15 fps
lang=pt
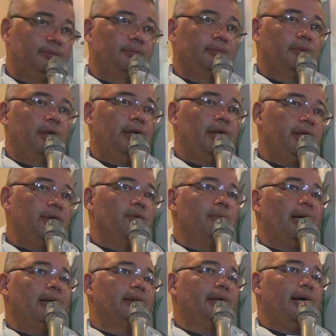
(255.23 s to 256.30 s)
iriam
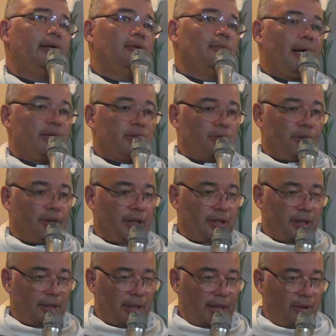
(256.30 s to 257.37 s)
matá-lo, mas no
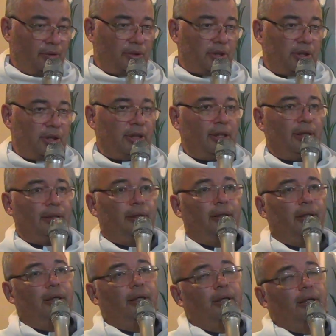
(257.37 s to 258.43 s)
terceiro dia
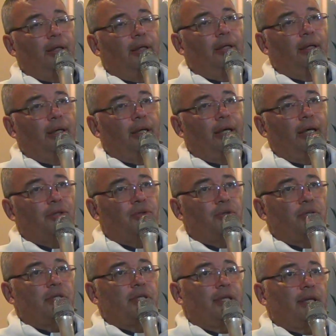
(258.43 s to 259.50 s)

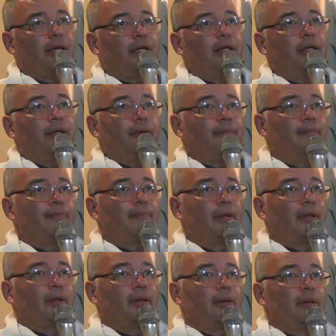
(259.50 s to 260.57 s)
ressuscitaria.
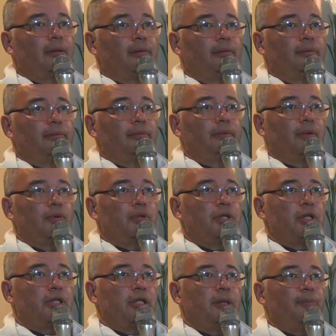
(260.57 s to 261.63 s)
Os
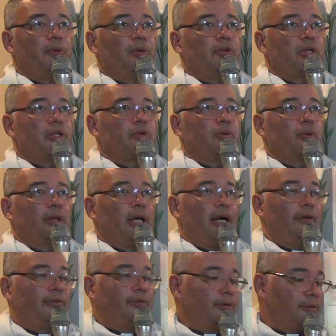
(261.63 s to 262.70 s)
discípulos
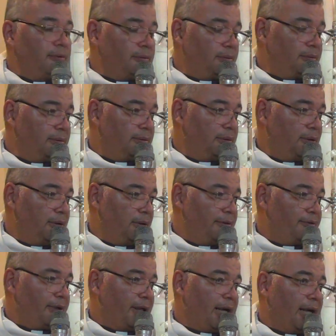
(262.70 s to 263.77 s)
escutavam,
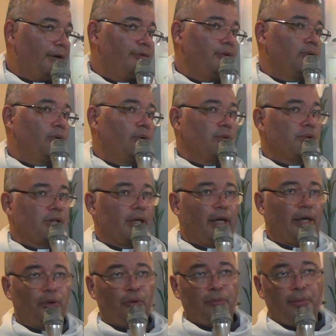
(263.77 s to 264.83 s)
ficavam com
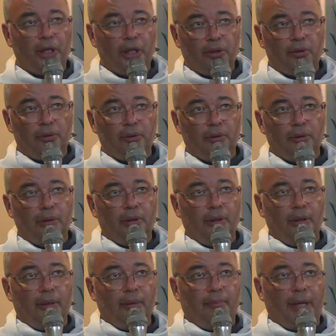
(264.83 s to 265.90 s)
certo medo,
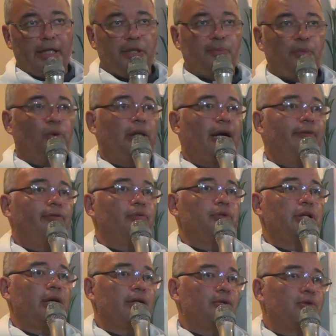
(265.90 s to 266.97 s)
mas mudavam
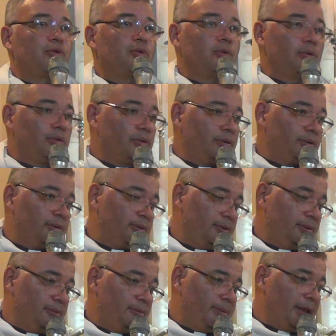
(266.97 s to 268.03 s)
de assunto
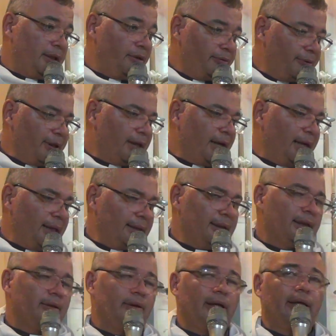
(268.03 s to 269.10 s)
para não ficar
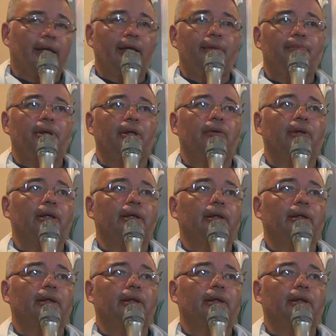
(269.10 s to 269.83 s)
né, com aquele medo ali.